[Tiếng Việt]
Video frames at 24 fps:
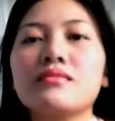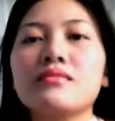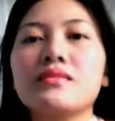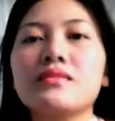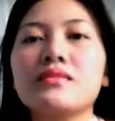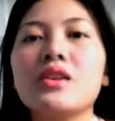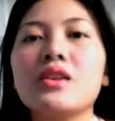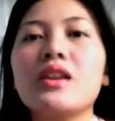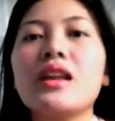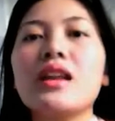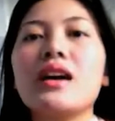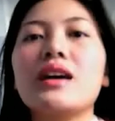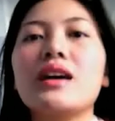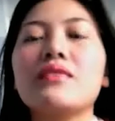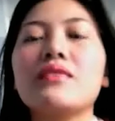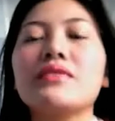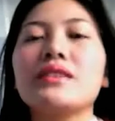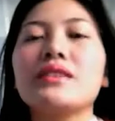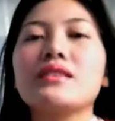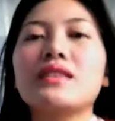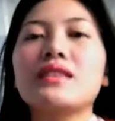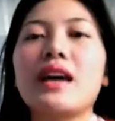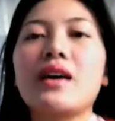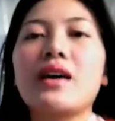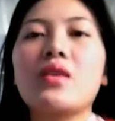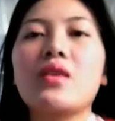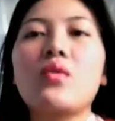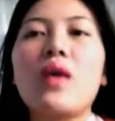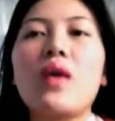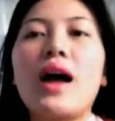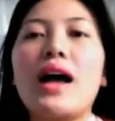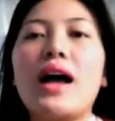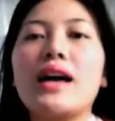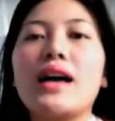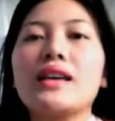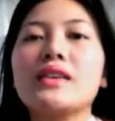Đó là việc tặng
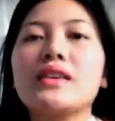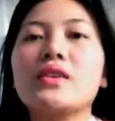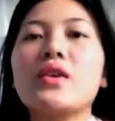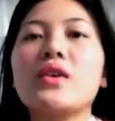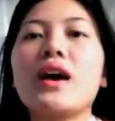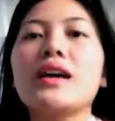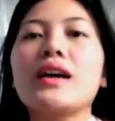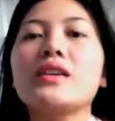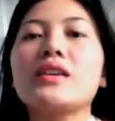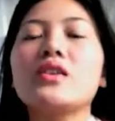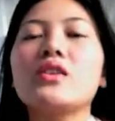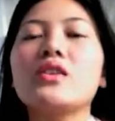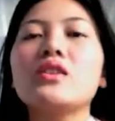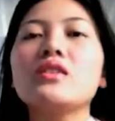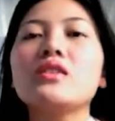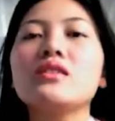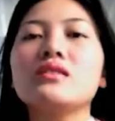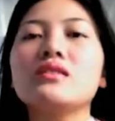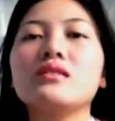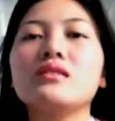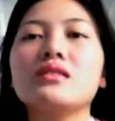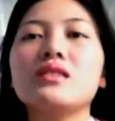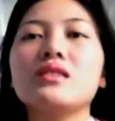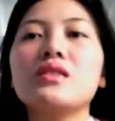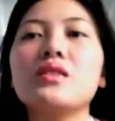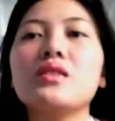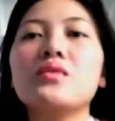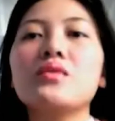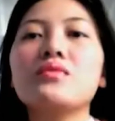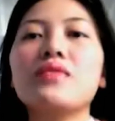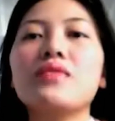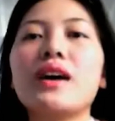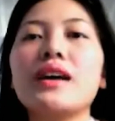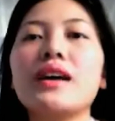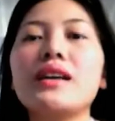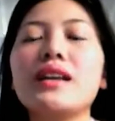quà cho ai đó, nó không
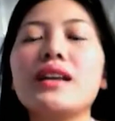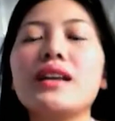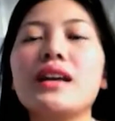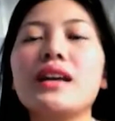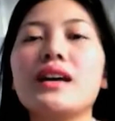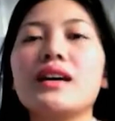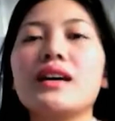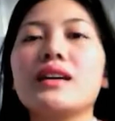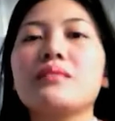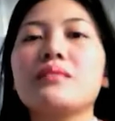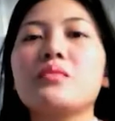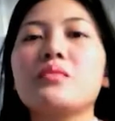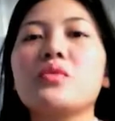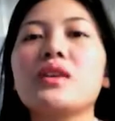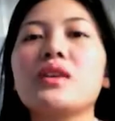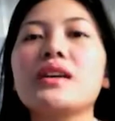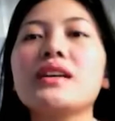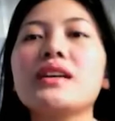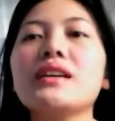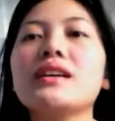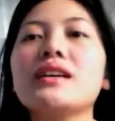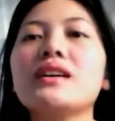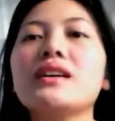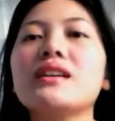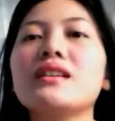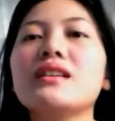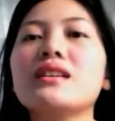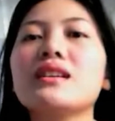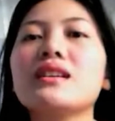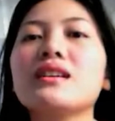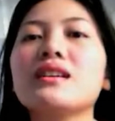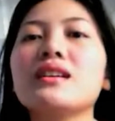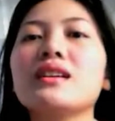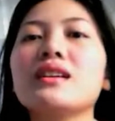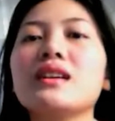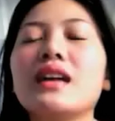phải là một cái
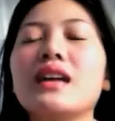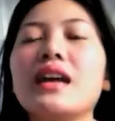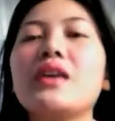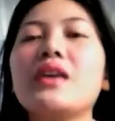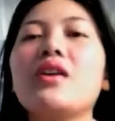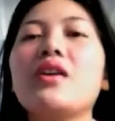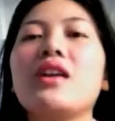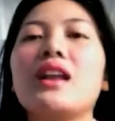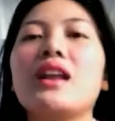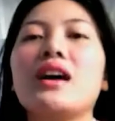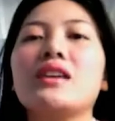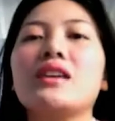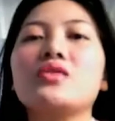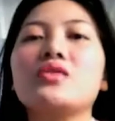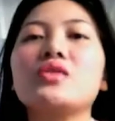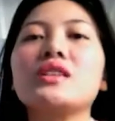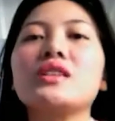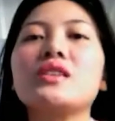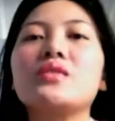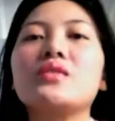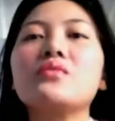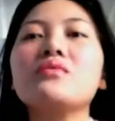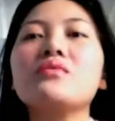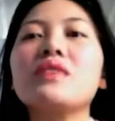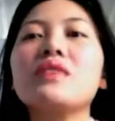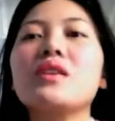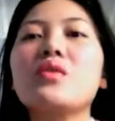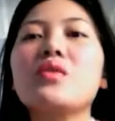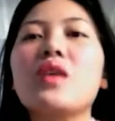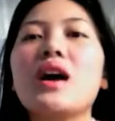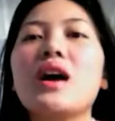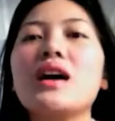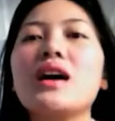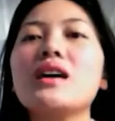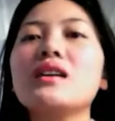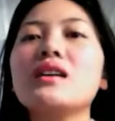cái gọi là truyền thống văn
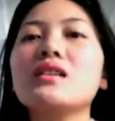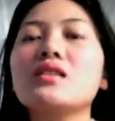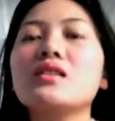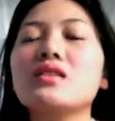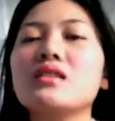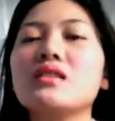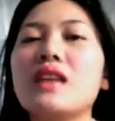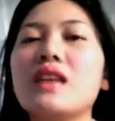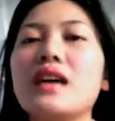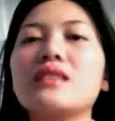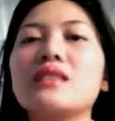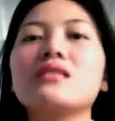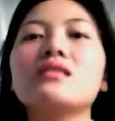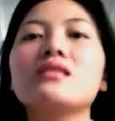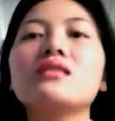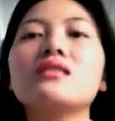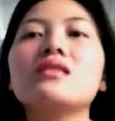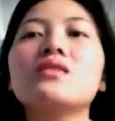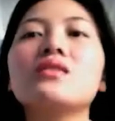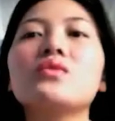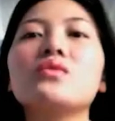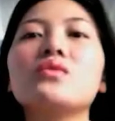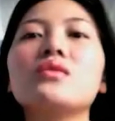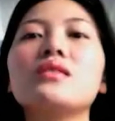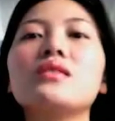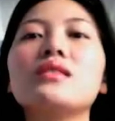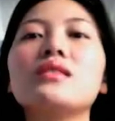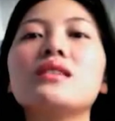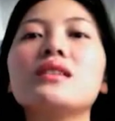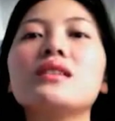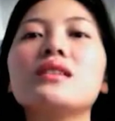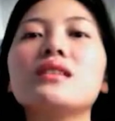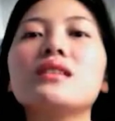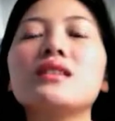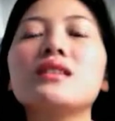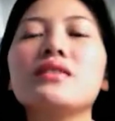hóa đặc trưng của
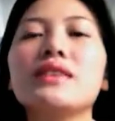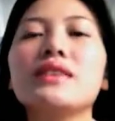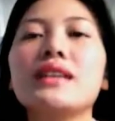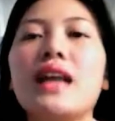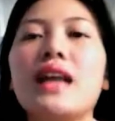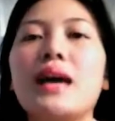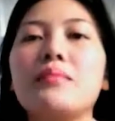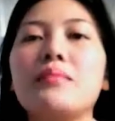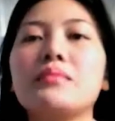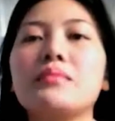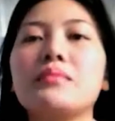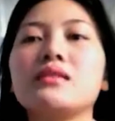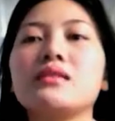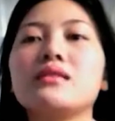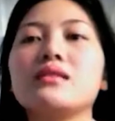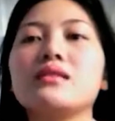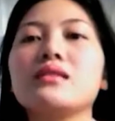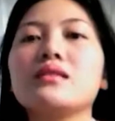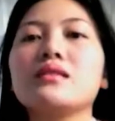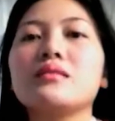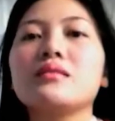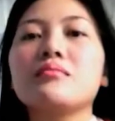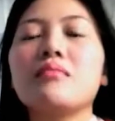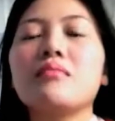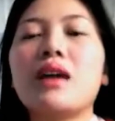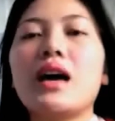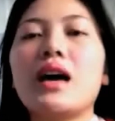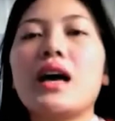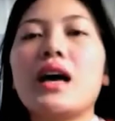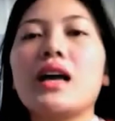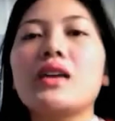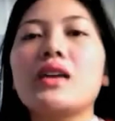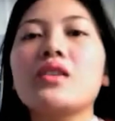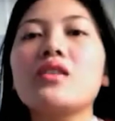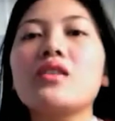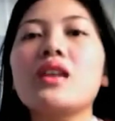người Việt Nam mình,
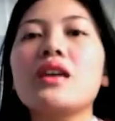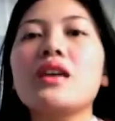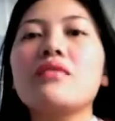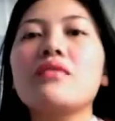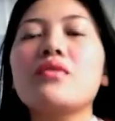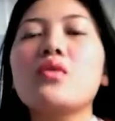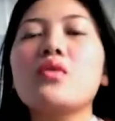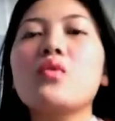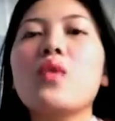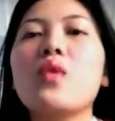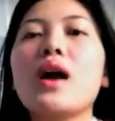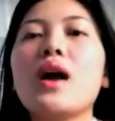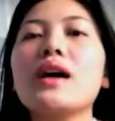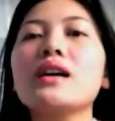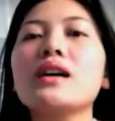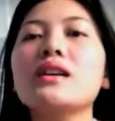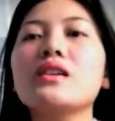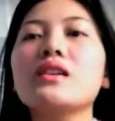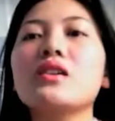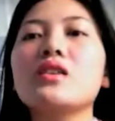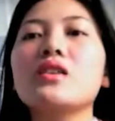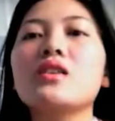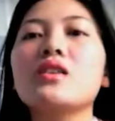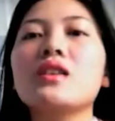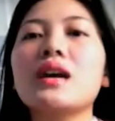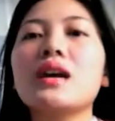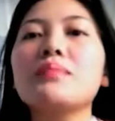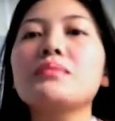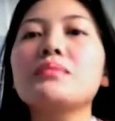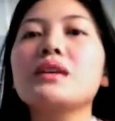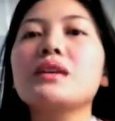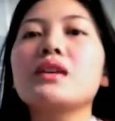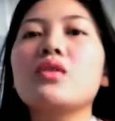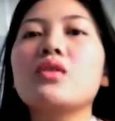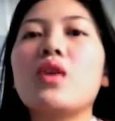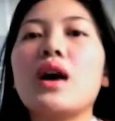mà nó là phổ quát cho khắp
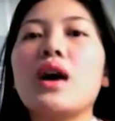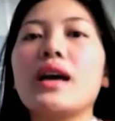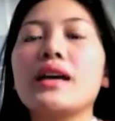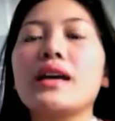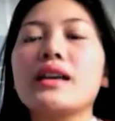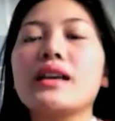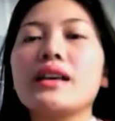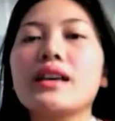nhân loại.